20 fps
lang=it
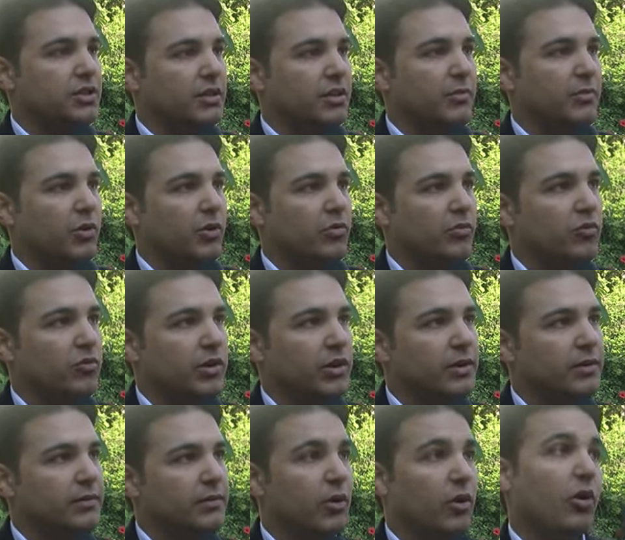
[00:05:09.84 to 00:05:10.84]
del mio comune.
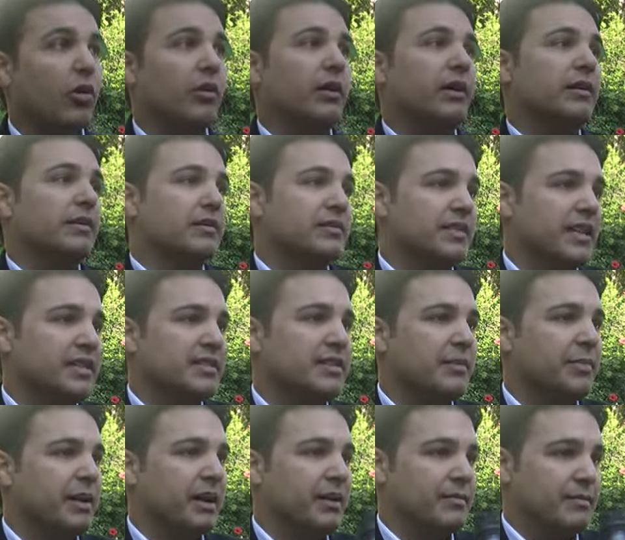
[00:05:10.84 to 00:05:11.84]
Senza,
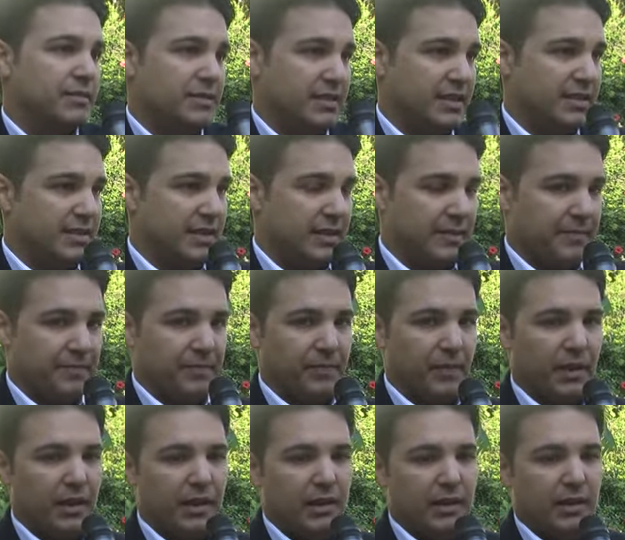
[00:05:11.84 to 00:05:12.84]
par senza,
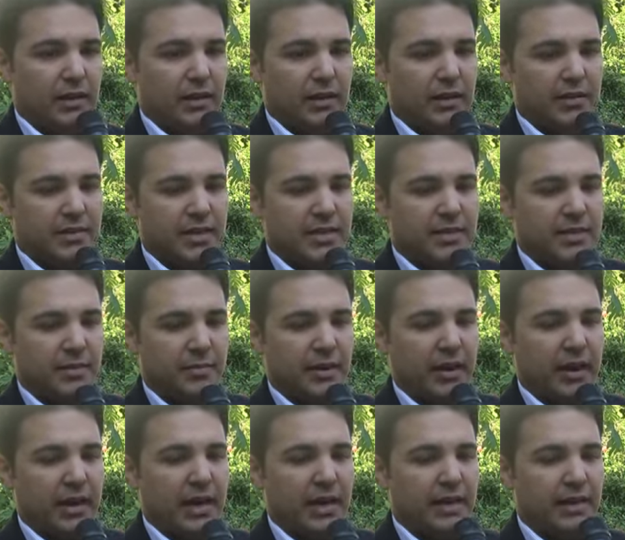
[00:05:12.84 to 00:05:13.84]
eh, senza,
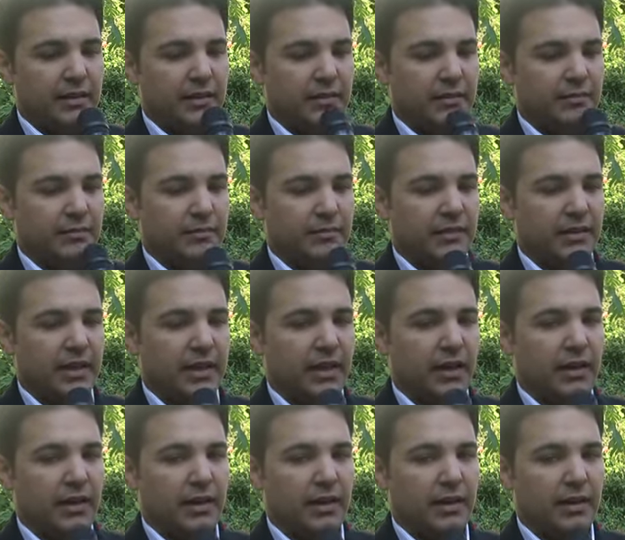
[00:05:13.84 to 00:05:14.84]
parlare
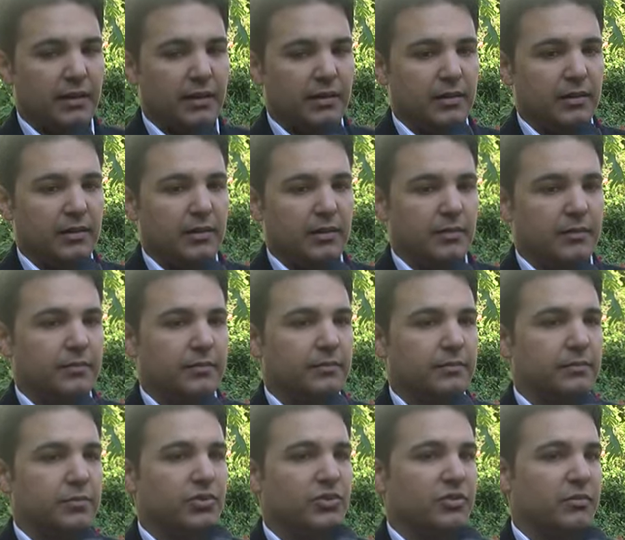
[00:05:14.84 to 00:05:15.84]
della eh,
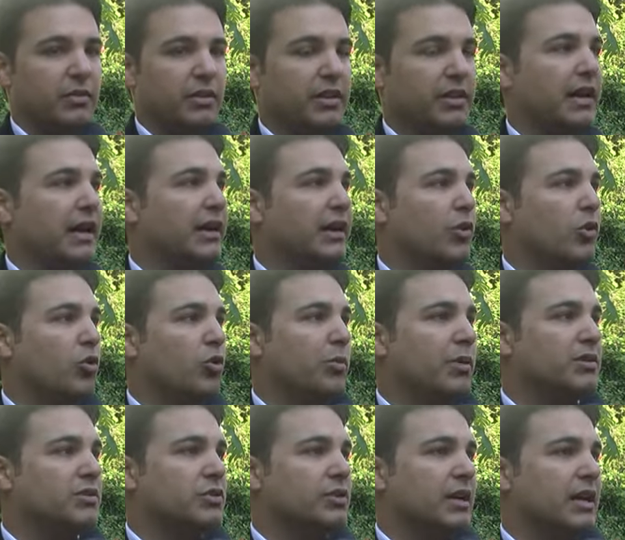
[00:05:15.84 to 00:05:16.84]
possibilità anche
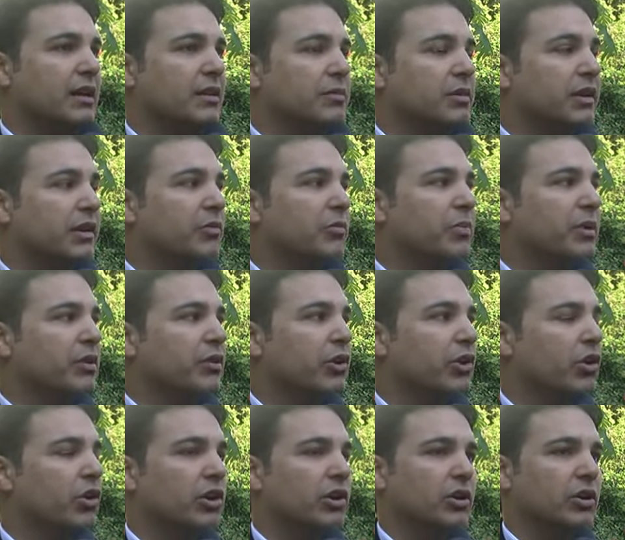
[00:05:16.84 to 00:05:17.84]
occupazionale perché un parco
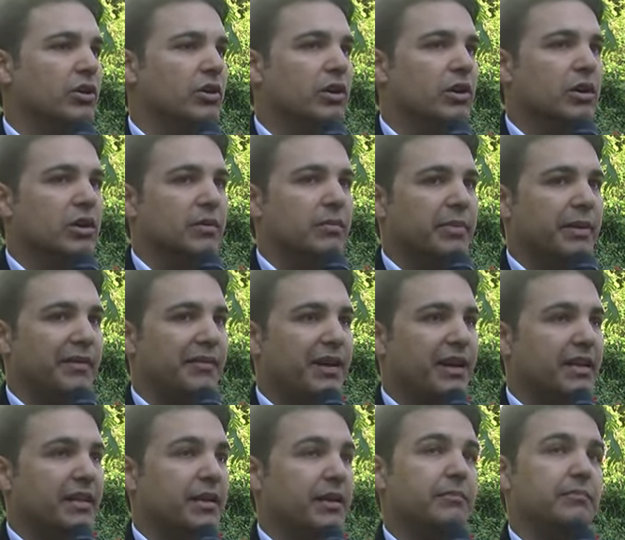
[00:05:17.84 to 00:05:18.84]
eolico
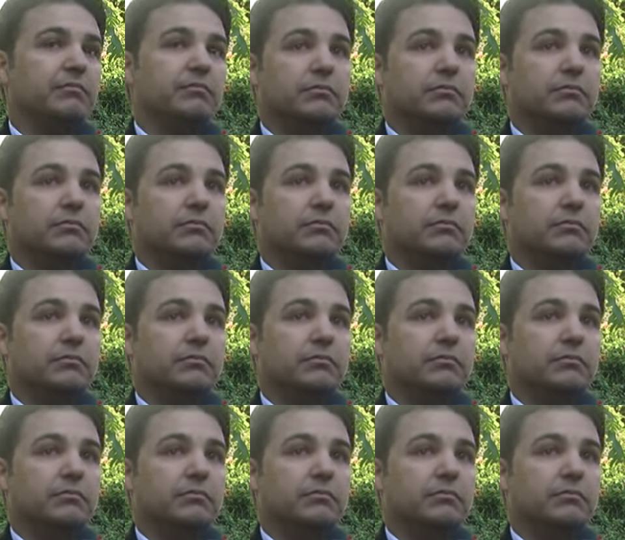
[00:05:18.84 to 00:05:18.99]
prevede,